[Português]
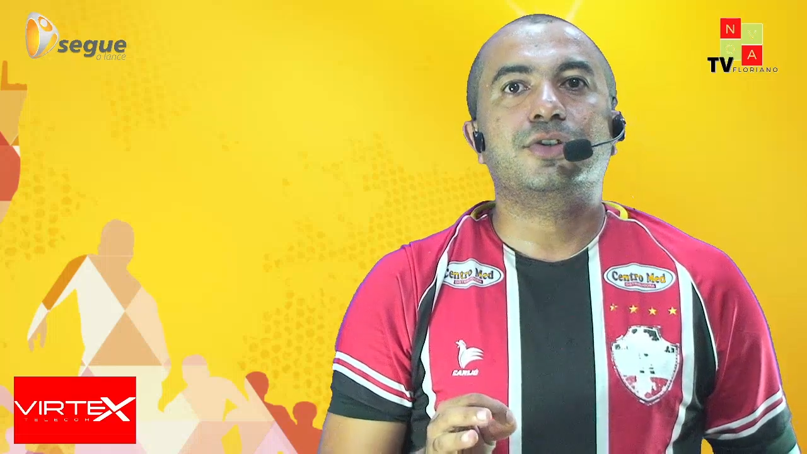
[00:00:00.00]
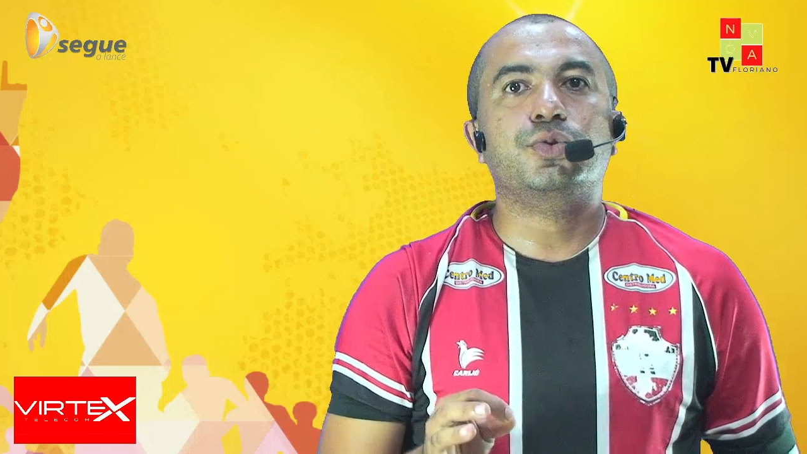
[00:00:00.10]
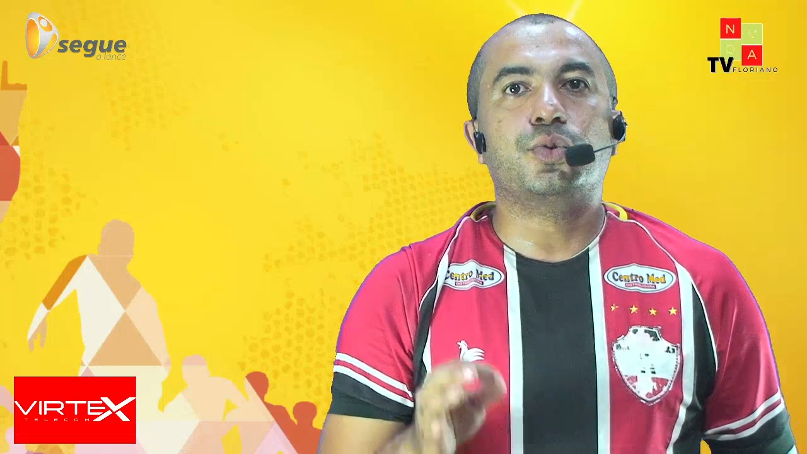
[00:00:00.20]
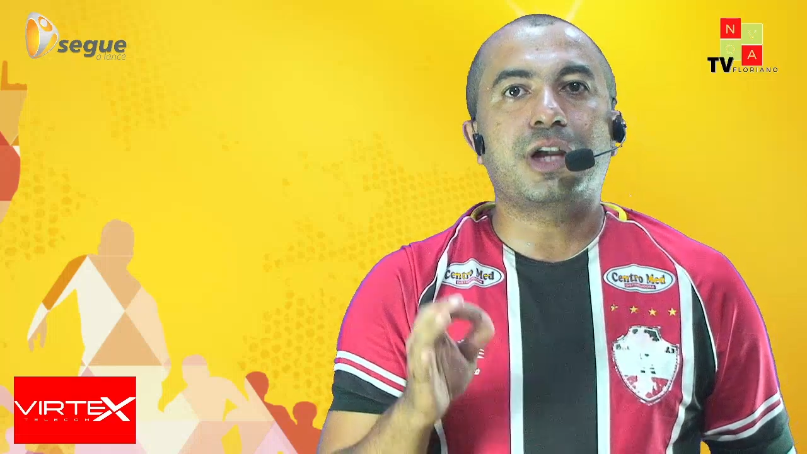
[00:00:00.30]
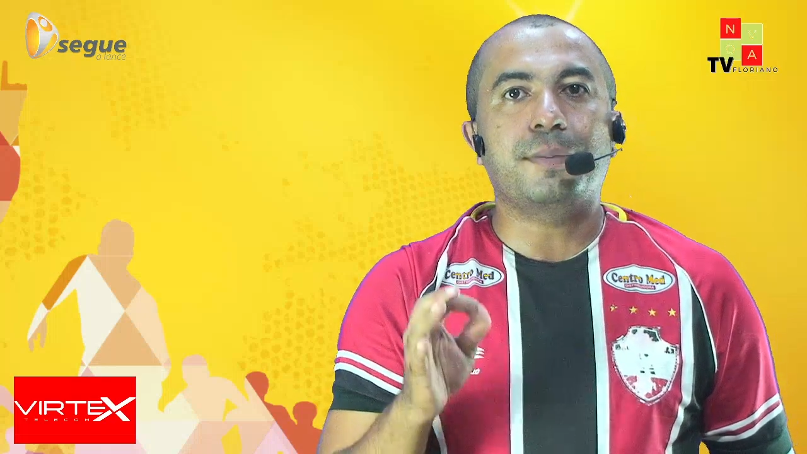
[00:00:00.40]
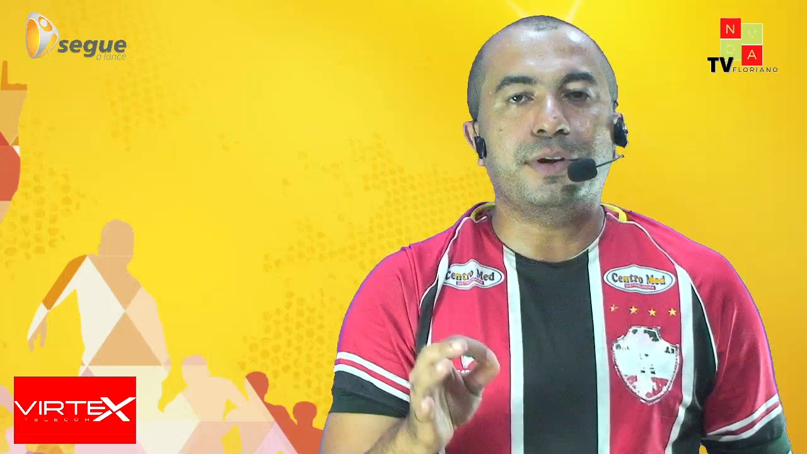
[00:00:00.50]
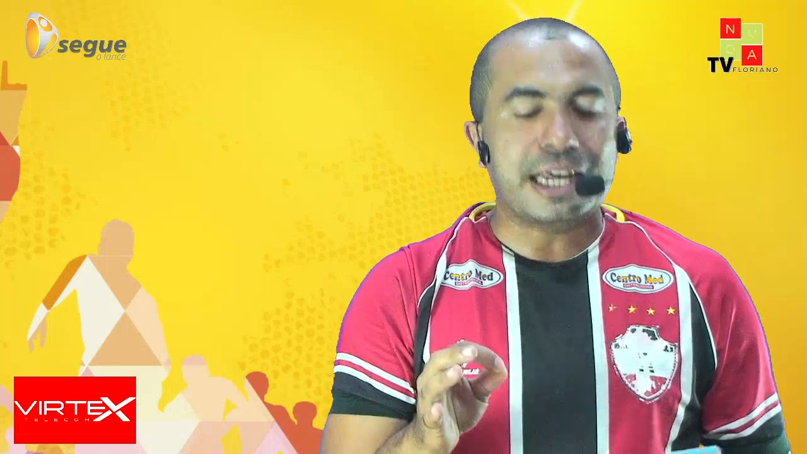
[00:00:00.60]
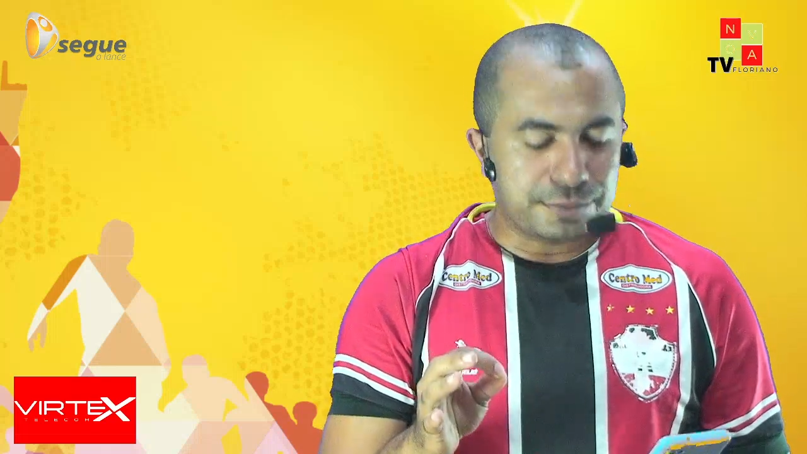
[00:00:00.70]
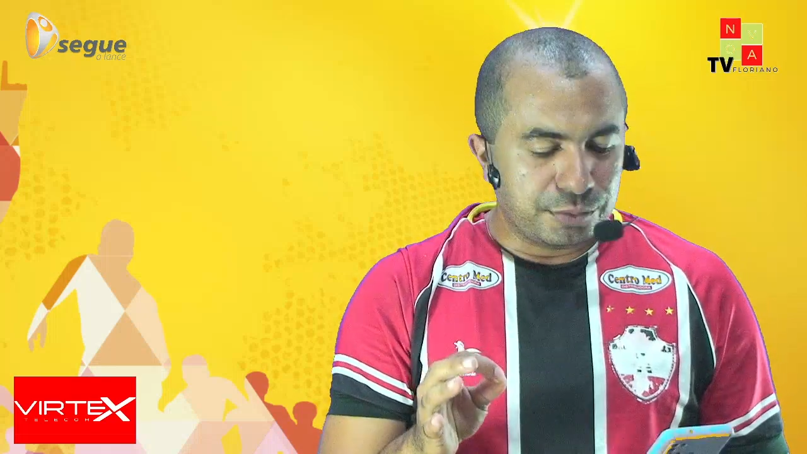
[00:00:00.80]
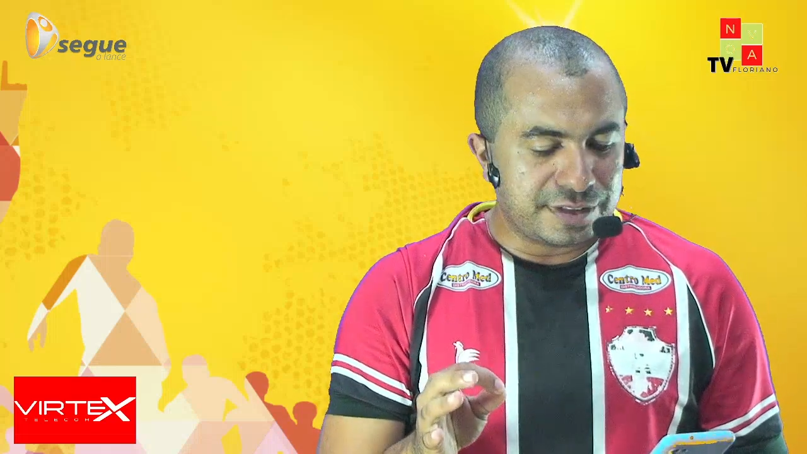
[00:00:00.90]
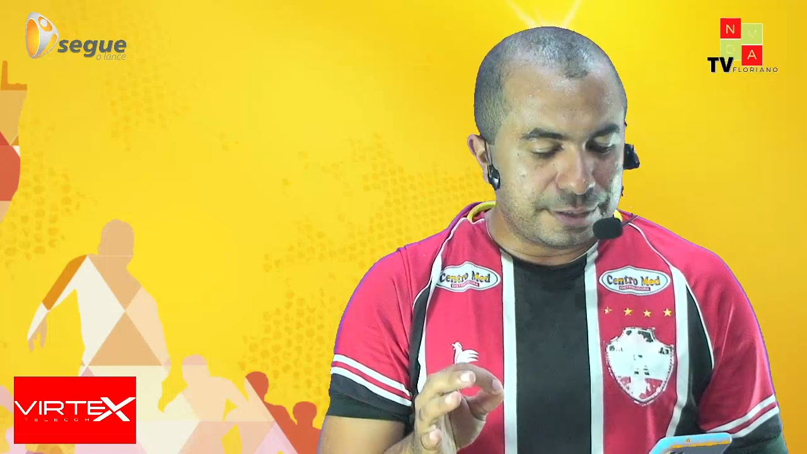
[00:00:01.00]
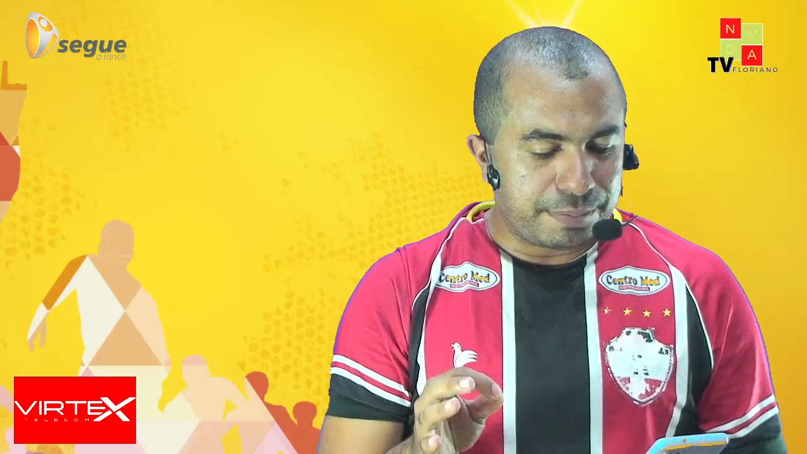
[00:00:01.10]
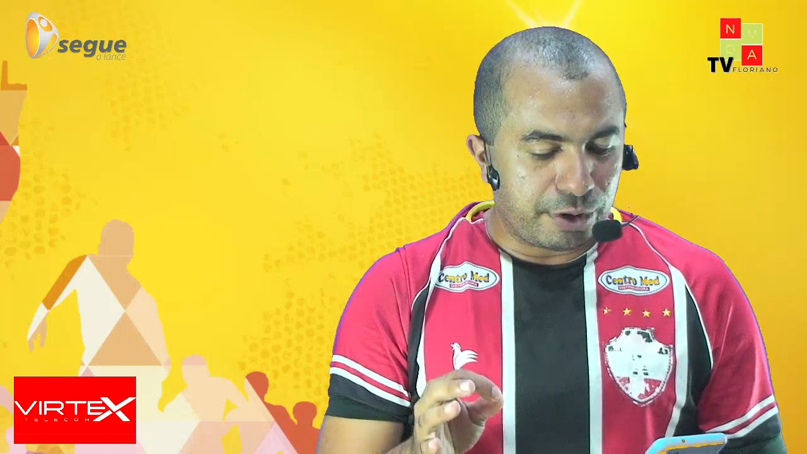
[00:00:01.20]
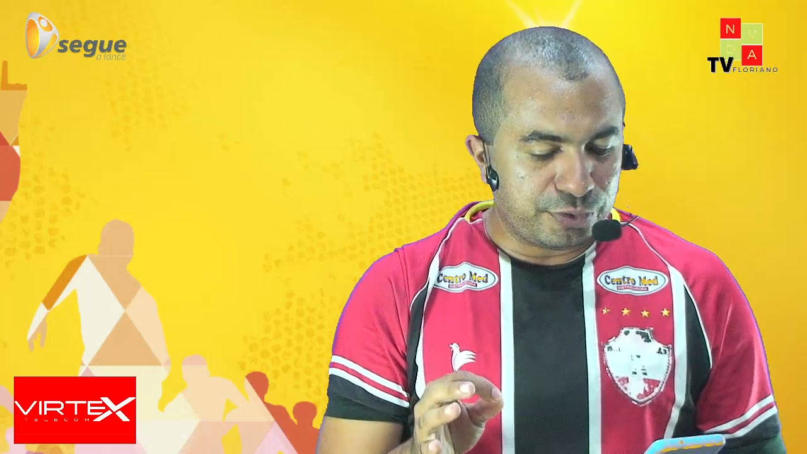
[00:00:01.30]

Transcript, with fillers: do Campeonato Municipal de